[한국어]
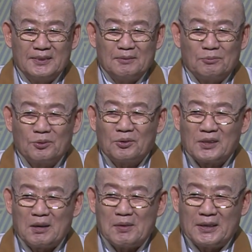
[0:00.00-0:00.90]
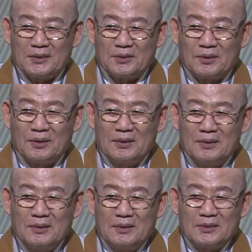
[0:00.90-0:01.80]
물고기가 말이죠.
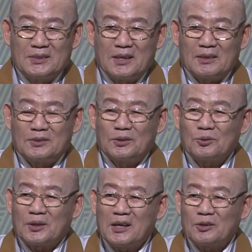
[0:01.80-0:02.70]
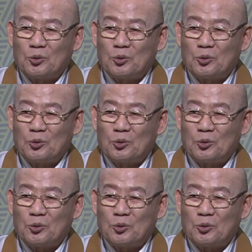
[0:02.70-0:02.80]
지가 저도 살게